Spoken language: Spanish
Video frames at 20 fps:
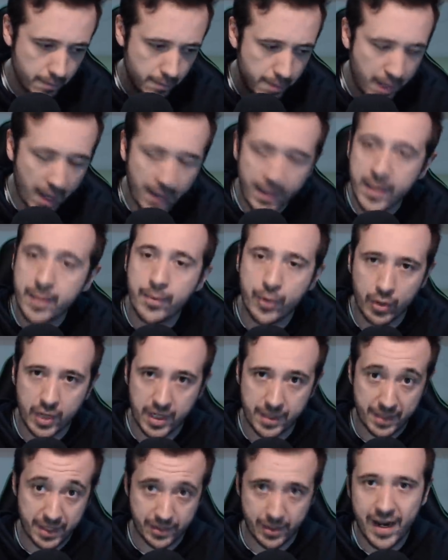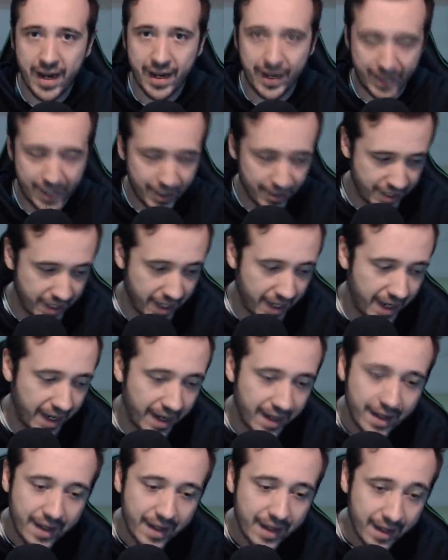Va a haber problemas, ¿vale? Aquí, o sea,
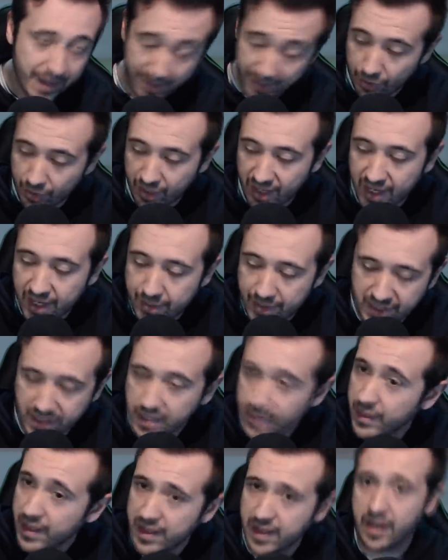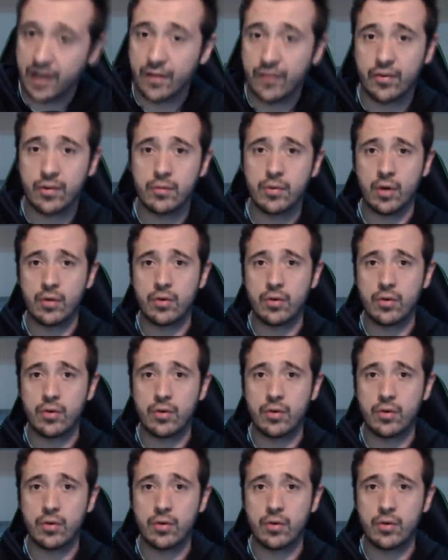creo que Liberty Media y la Fórmula